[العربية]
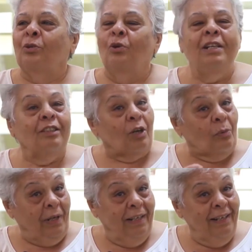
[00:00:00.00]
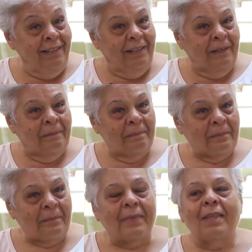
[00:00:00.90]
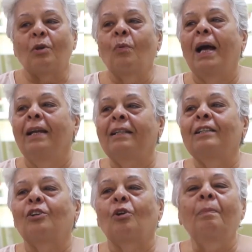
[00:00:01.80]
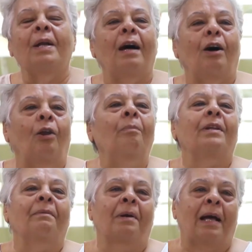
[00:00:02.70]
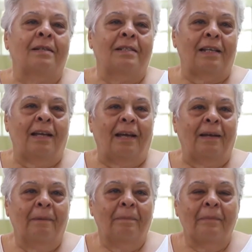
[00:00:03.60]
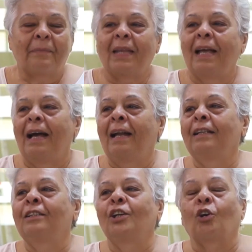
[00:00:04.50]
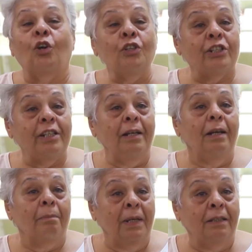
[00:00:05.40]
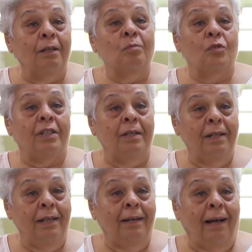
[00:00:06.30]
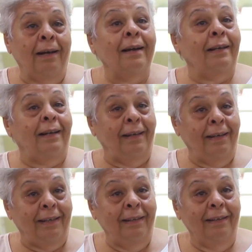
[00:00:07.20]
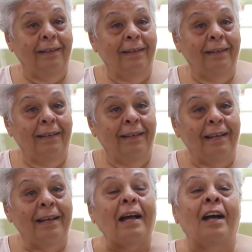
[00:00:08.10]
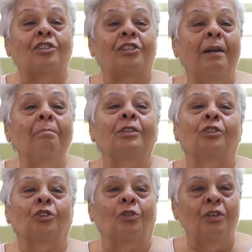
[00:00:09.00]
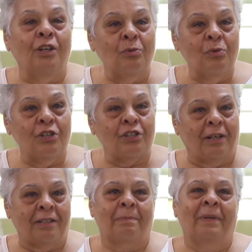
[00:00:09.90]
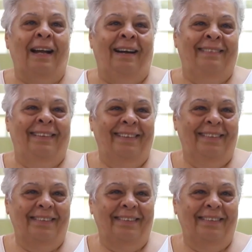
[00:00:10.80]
تقول لي طوعيني وقالت لي جملة عمري ما هنساها قالت لي خشي بيت المسنين على رجليكي عشان ما تدخليهوش غصب عنك